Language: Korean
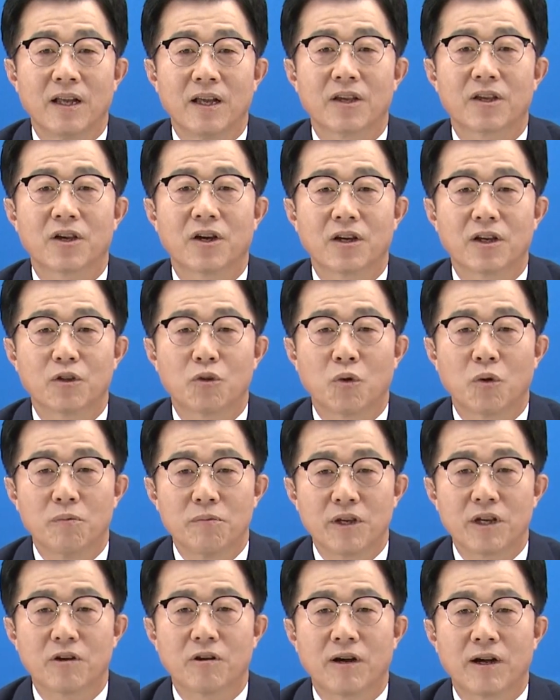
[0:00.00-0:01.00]

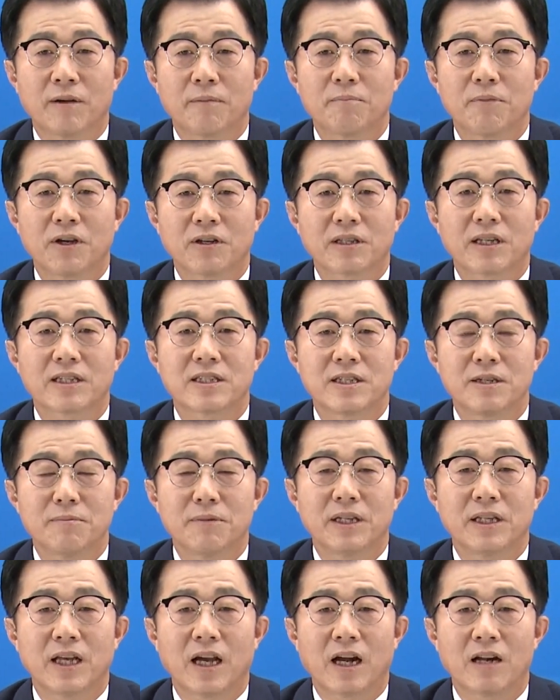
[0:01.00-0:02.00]
경기도민과 평택
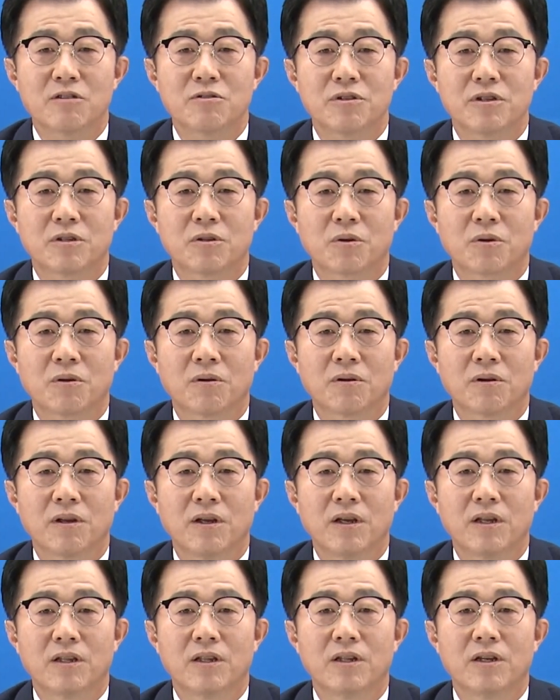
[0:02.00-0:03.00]
시민이 알 수 있도록
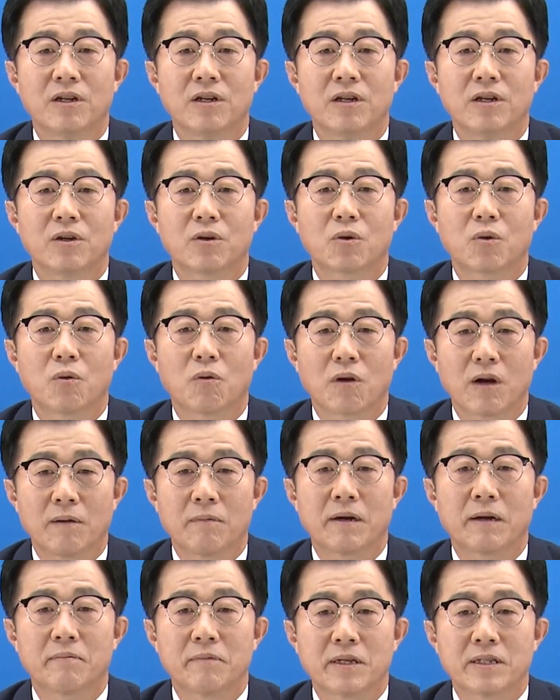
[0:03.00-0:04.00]
늘
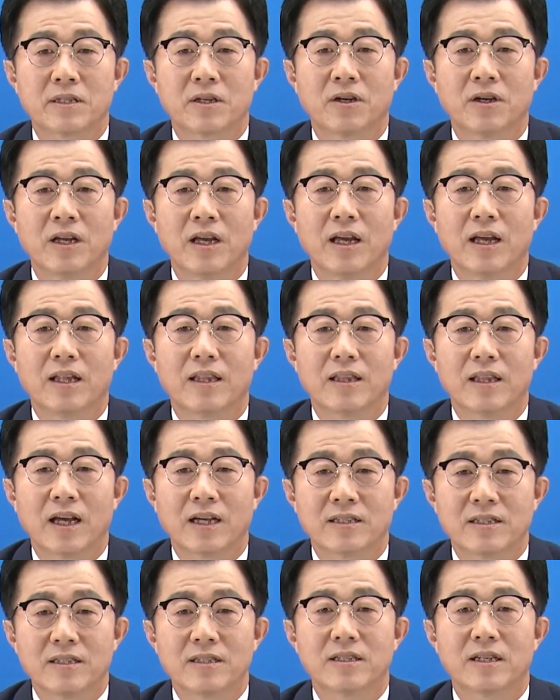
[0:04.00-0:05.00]
공감하면서
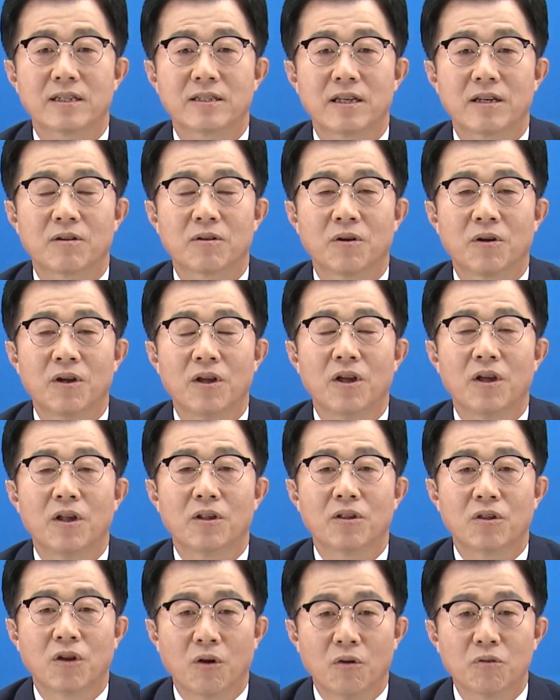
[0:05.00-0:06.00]
낮은 자세로
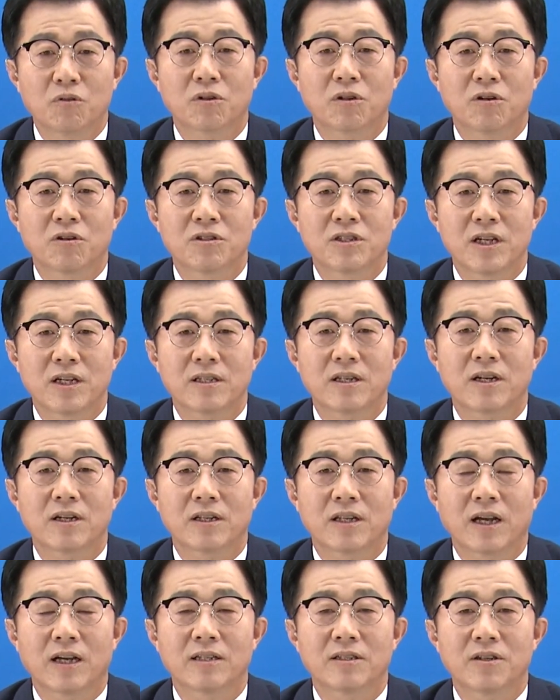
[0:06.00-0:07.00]
더욱더 최선을
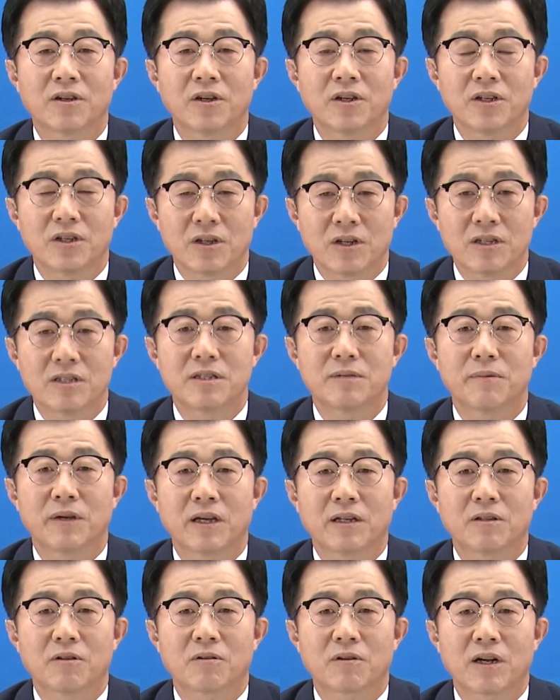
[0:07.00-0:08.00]
다해서 열심히
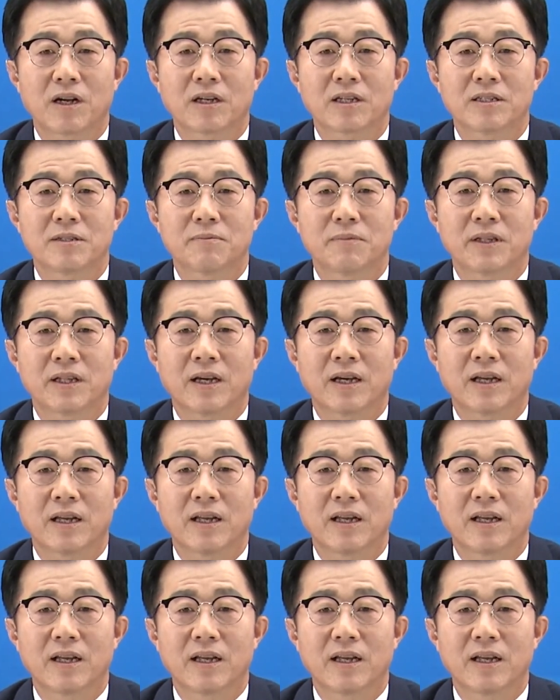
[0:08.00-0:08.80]
하도록 하겠습니다.